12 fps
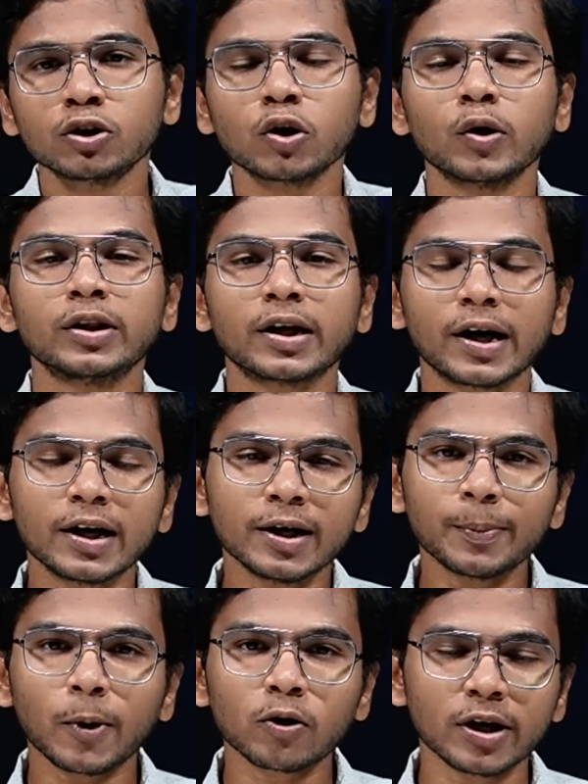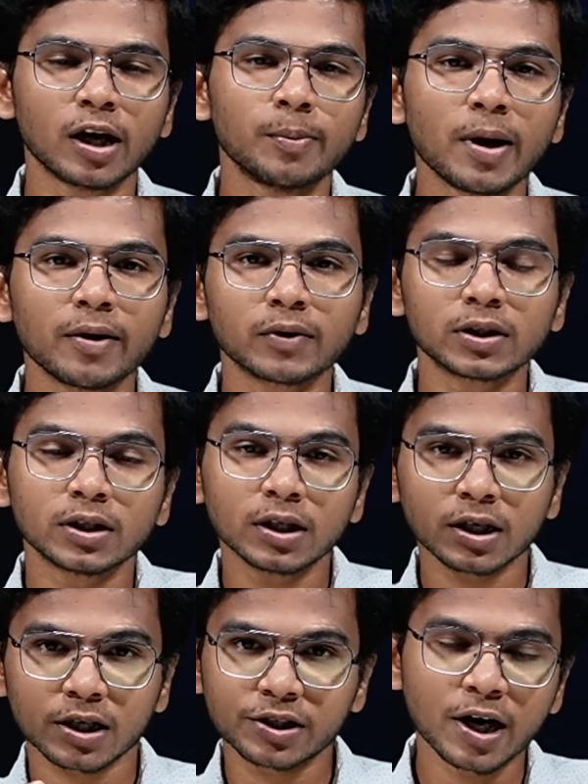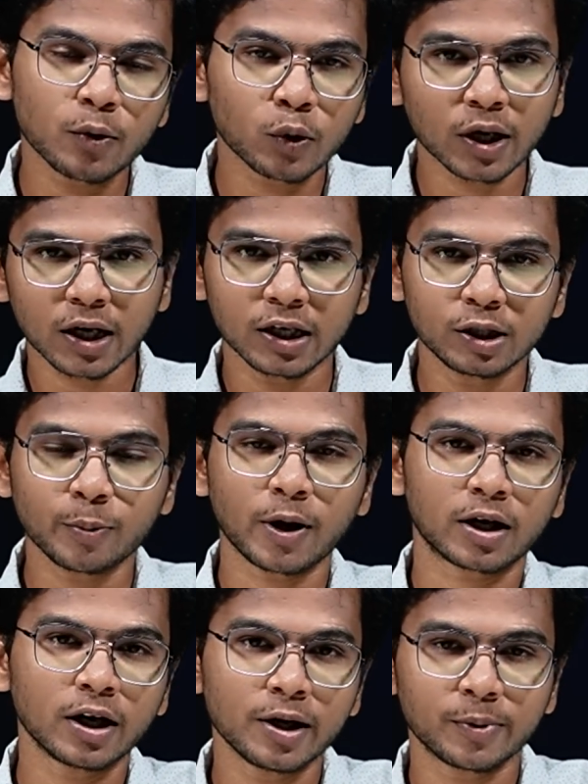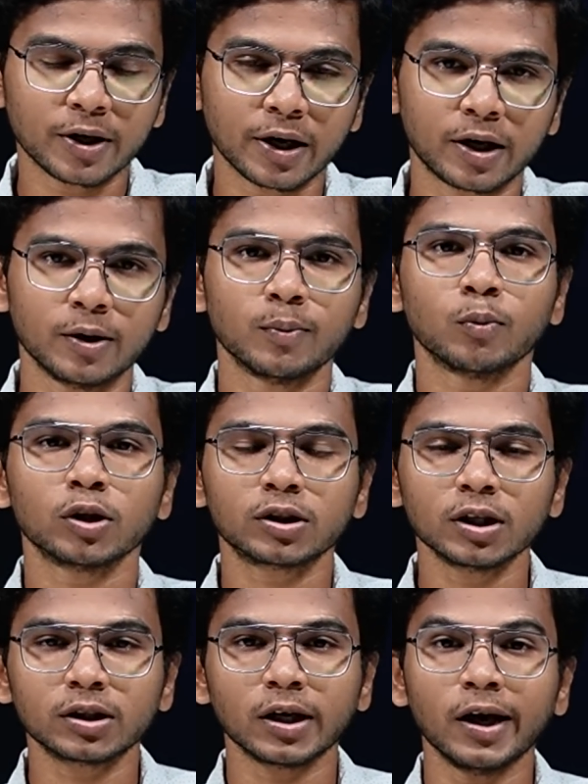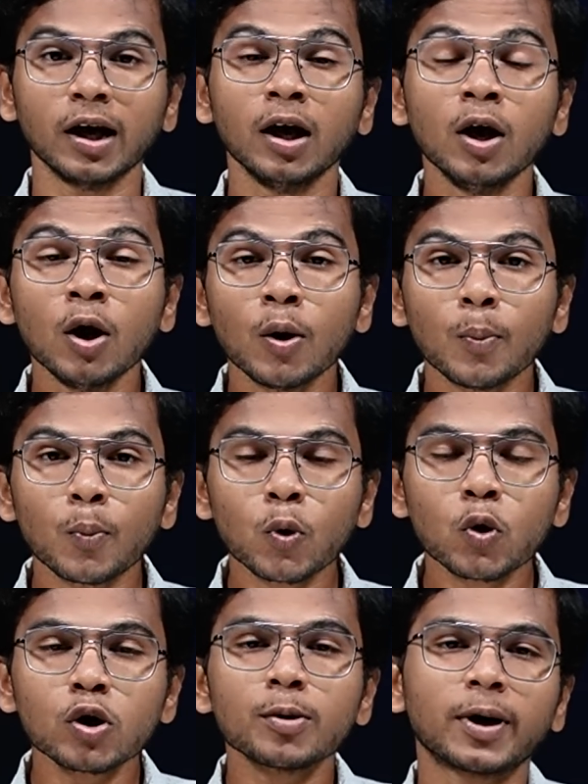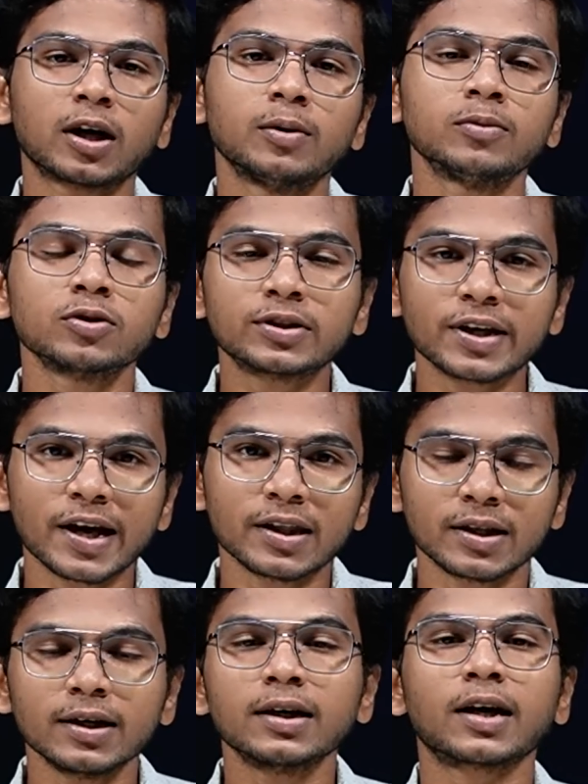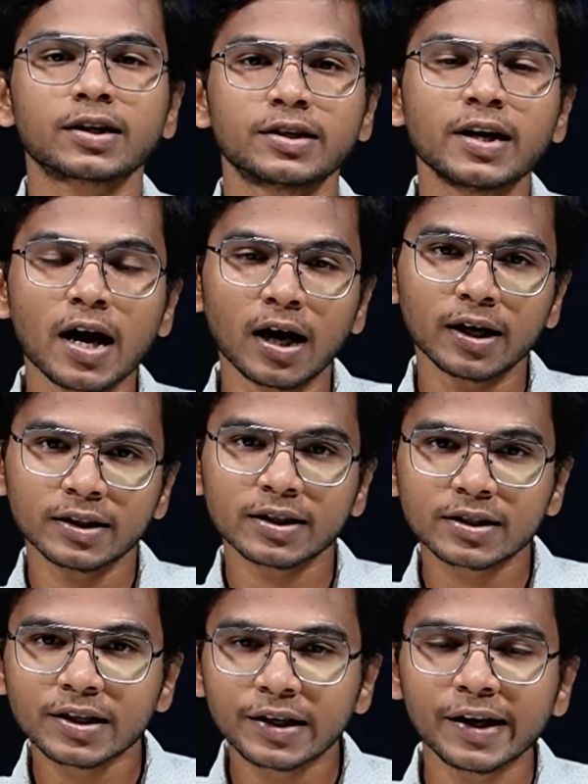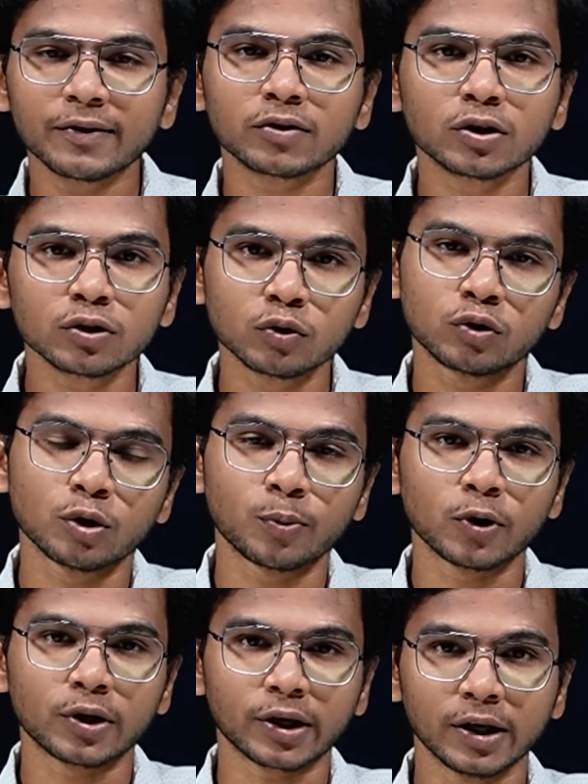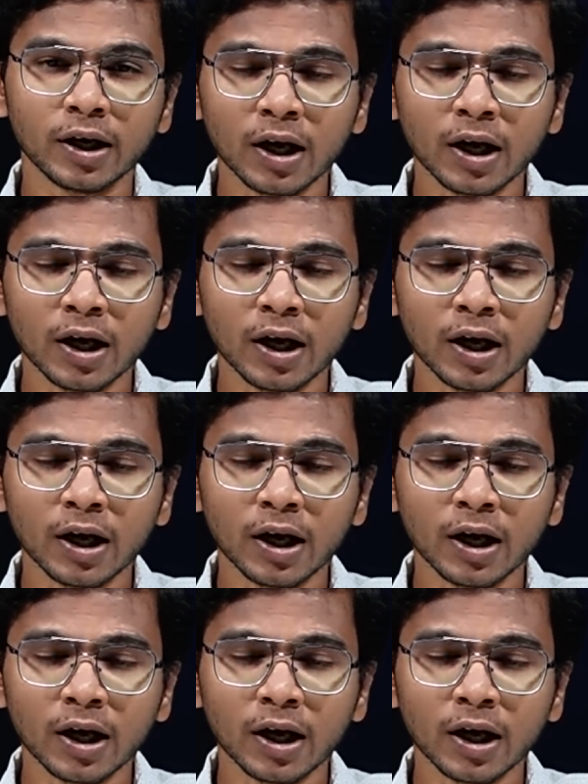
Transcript: ஸோ இந்த ரெண்டு பகுதிகளுமே வந்து ரஷ்யாவோட கட்டுப்பாட்டில் இப்போ இருக்குது மொத்தத்தில் மூணு பக்கமும் சேர்ந்து ரஷ்யா இந்த சிட்டியை வந்து சுத்து போட்டிருக்கு